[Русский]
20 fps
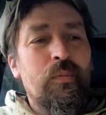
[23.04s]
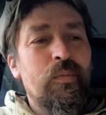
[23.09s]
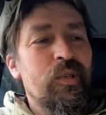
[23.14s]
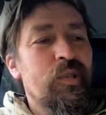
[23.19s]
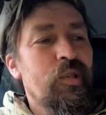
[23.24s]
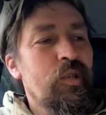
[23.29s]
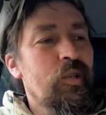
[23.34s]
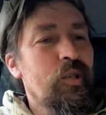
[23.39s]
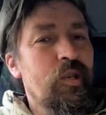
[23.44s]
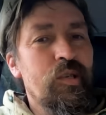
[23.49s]
Мы
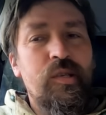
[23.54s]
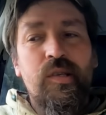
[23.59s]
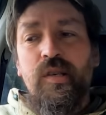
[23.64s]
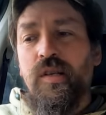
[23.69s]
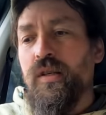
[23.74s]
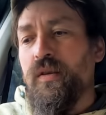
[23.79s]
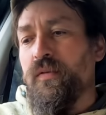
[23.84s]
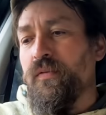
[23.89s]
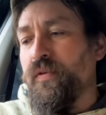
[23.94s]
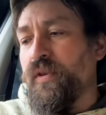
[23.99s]
сейчас
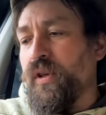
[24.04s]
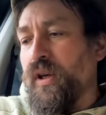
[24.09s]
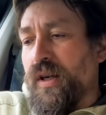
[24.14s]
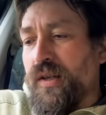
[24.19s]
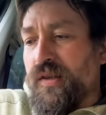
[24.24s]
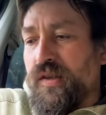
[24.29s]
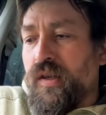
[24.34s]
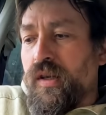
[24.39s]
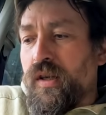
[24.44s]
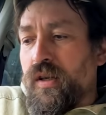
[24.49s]
едем в
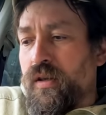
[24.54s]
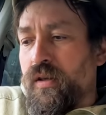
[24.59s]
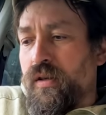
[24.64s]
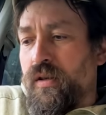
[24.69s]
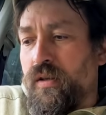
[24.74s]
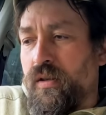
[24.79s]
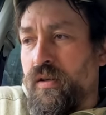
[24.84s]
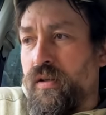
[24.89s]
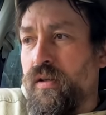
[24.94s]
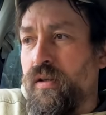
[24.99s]
Красный.
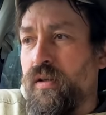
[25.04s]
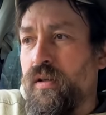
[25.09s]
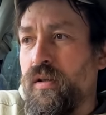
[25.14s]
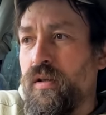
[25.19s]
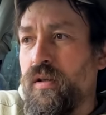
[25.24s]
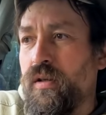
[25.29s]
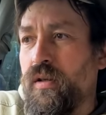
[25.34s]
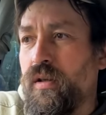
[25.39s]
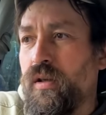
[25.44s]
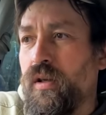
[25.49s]

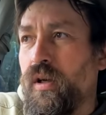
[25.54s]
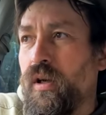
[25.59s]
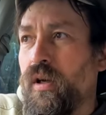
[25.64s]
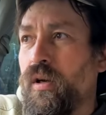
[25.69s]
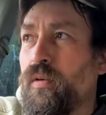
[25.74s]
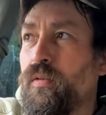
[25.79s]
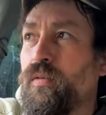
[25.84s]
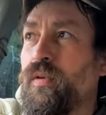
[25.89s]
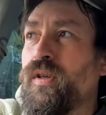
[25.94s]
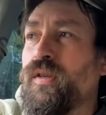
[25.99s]

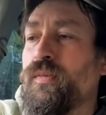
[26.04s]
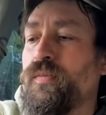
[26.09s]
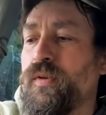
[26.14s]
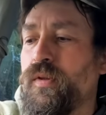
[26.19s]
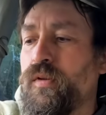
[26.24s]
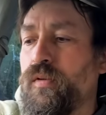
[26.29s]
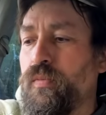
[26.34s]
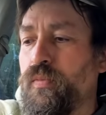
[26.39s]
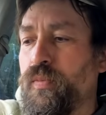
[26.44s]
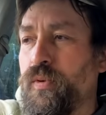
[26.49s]
У нас
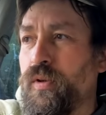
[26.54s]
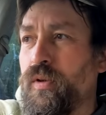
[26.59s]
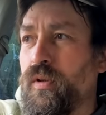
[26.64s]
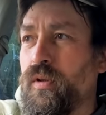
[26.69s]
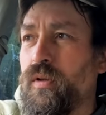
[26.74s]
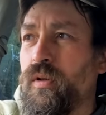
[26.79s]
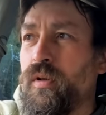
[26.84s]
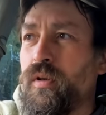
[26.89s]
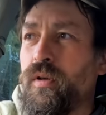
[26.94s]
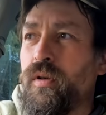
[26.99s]

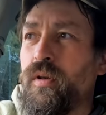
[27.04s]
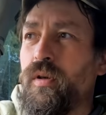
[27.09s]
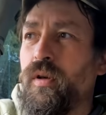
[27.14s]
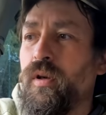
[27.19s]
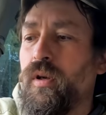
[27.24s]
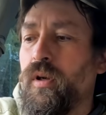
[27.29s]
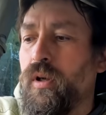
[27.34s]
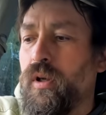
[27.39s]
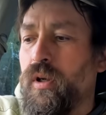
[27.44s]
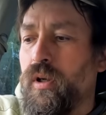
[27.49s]
поступил
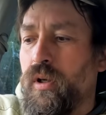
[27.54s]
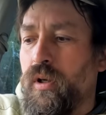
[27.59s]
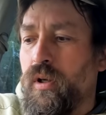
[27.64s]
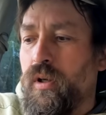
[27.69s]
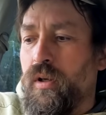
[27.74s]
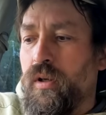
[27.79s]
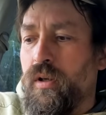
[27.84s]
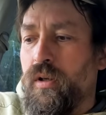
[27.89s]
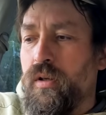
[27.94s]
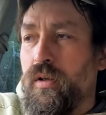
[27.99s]

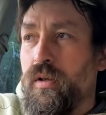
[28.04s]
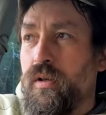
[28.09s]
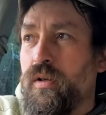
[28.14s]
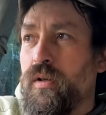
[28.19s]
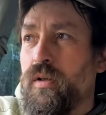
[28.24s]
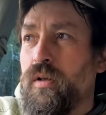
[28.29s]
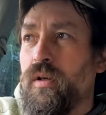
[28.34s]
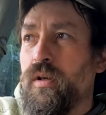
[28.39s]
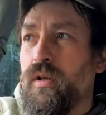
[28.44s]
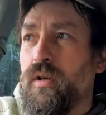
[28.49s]

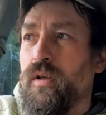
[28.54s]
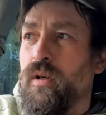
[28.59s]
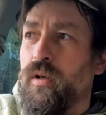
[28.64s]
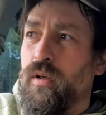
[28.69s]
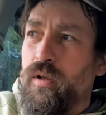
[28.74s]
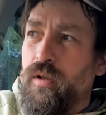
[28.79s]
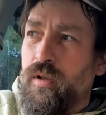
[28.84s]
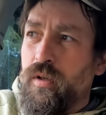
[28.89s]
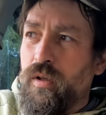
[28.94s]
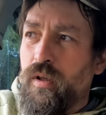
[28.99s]
э,
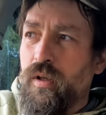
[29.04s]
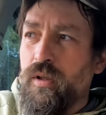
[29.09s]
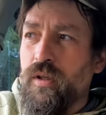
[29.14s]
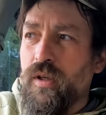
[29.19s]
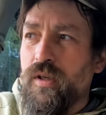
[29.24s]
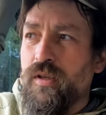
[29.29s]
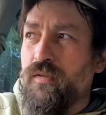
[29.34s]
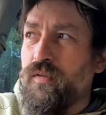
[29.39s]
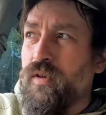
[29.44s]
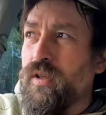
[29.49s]
от
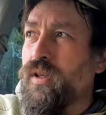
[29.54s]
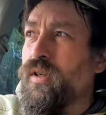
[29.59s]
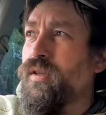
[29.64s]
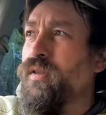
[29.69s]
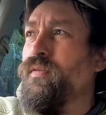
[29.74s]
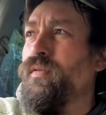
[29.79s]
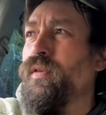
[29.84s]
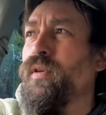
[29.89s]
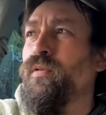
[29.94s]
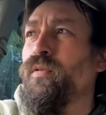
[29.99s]
разведки
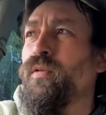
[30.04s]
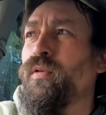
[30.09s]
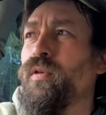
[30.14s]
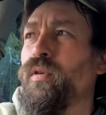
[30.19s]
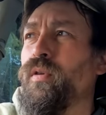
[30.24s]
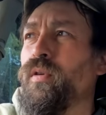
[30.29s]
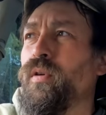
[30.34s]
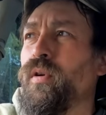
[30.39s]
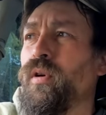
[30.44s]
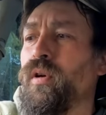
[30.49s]
звонок,
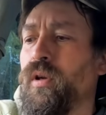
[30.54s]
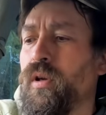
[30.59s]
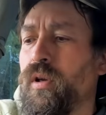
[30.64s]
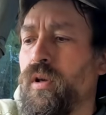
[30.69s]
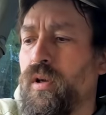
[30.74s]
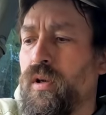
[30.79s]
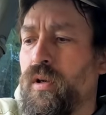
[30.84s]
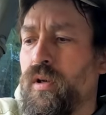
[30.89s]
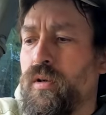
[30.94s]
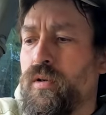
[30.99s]

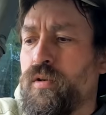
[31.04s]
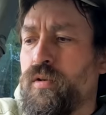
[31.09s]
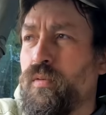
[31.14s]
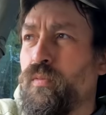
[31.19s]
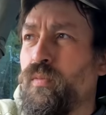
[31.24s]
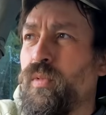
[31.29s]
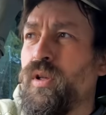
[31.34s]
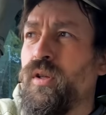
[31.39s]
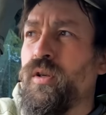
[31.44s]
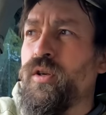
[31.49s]

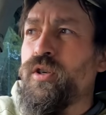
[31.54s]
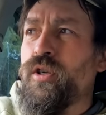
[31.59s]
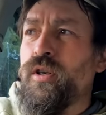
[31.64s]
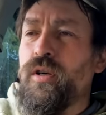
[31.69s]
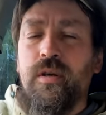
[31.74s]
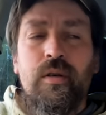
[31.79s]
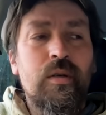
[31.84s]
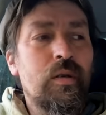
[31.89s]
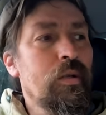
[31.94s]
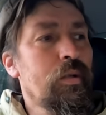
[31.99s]
что
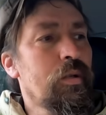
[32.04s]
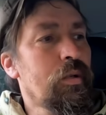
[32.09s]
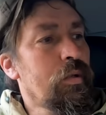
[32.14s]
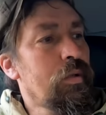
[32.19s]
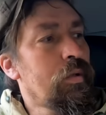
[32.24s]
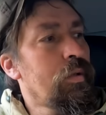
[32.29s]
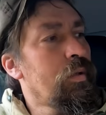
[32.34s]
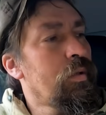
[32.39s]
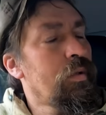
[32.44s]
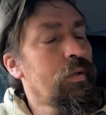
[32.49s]
малышка,
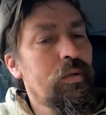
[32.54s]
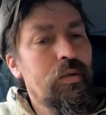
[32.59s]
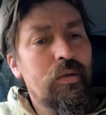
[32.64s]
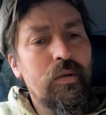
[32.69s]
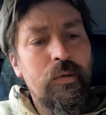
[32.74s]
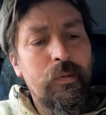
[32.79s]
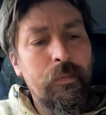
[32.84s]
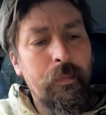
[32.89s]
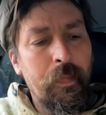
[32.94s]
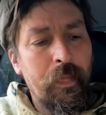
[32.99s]

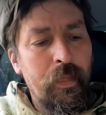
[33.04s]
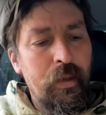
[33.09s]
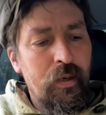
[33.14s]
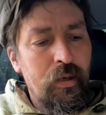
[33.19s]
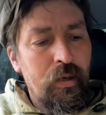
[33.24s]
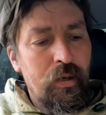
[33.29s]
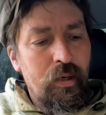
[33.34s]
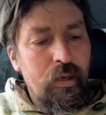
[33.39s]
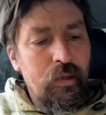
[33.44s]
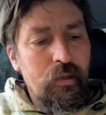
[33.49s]
это
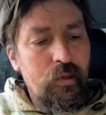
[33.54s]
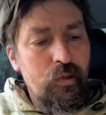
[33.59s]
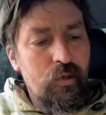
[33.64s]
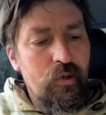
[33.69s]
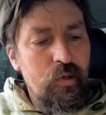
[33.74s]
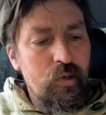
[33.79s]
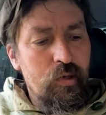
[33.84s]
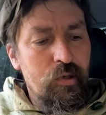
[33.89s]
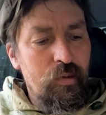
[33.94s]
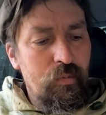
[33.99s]

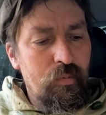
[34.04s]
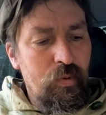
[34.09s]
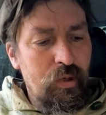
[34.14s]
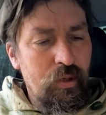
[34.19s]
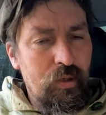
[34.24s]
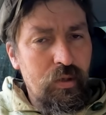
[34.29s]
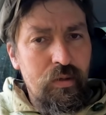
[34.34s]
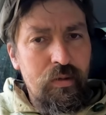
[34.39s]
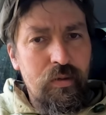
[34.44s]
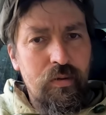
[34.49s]
Отличная
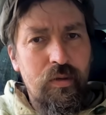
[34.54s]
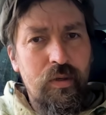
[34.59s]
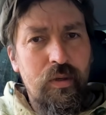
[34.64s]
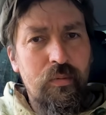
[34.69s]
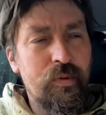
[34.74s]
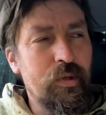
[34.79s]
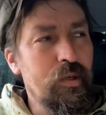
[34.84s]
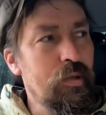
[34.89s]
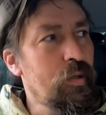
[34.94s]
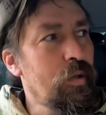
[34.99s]
собака,
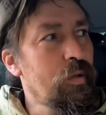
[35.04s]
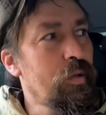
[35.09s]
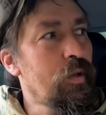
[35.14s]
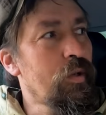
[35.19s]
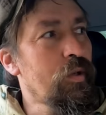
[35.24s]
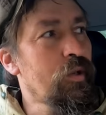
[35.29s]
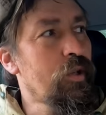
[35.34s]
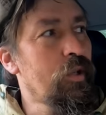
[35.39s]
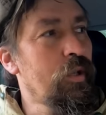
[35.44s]
я бы сказал, даже